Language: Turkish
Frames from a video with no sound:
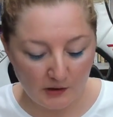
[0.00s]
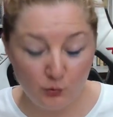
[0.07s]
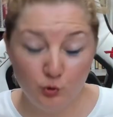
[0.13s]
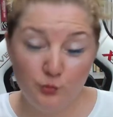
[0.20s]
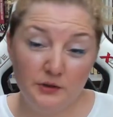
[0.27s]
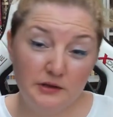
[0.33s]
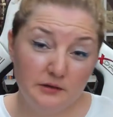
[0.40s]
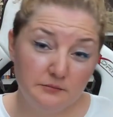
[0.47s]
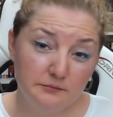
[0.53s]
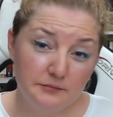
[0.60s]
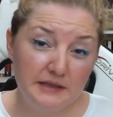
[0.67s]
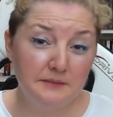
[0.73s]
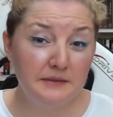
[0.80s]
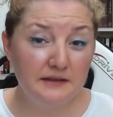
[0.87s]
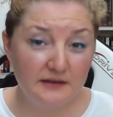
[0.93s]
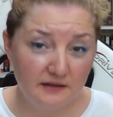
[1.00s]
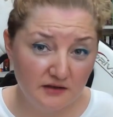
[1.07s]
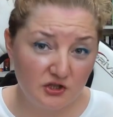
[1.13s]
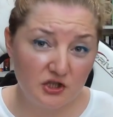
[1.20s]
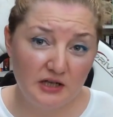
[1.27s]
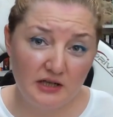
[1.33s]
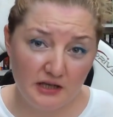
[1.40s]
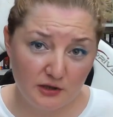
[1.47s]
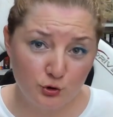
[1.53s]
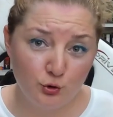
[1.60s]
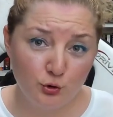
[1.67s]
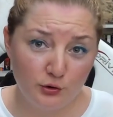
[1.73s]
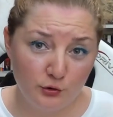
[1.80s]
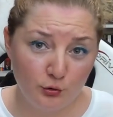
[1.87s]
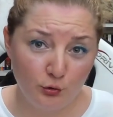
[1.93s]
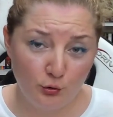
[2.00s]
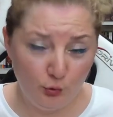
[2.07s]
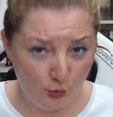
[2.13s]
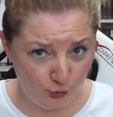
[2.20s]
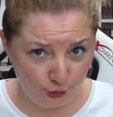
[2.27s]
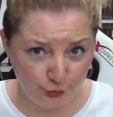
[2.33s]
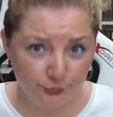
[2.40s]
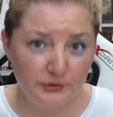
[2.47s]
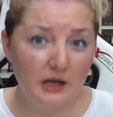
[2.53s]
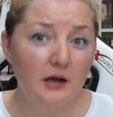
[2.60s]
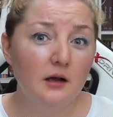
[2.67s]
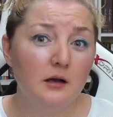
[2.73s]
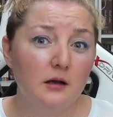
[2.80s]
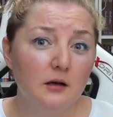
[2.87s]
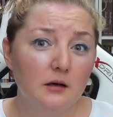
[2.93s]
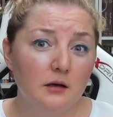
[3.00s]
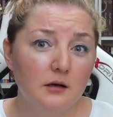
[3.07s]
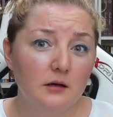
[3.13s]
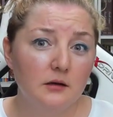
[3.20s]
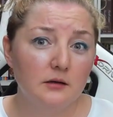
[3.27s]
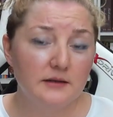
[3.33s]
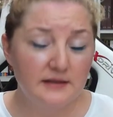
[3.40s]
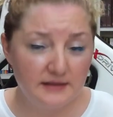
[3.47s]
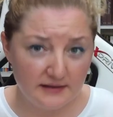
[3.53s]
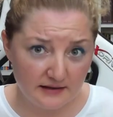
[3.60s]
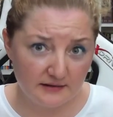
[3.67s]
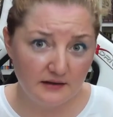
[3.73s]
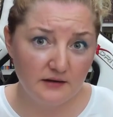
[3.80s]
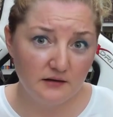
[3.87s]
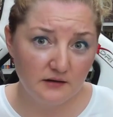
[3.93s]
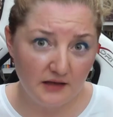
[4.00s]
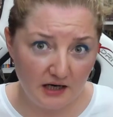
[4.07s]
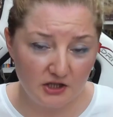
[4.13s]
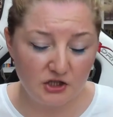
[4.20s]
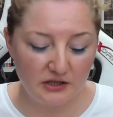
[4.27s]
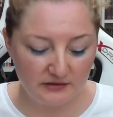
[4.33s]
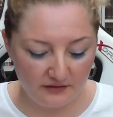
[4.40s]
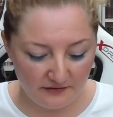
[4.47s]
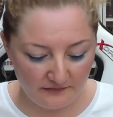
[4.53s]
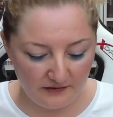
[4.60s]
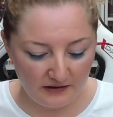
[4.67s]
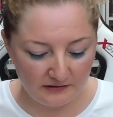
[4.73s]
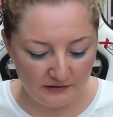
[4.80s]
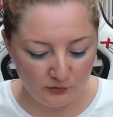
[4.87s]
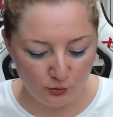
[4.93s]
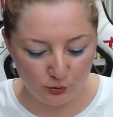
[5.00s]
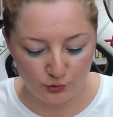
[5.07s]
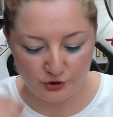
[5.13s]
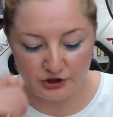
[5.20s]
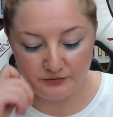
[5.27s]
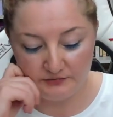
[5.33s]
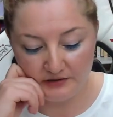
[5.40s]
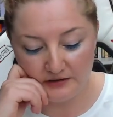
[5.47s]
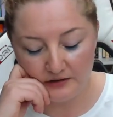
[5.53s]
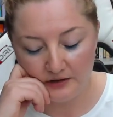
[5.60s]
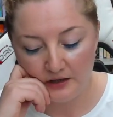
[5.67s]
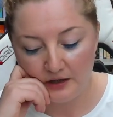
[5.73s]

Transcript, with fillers: Umarım bilmediğiniz şeyler söylüyor olurum da size de gerçekten faydalı olur. Şimdi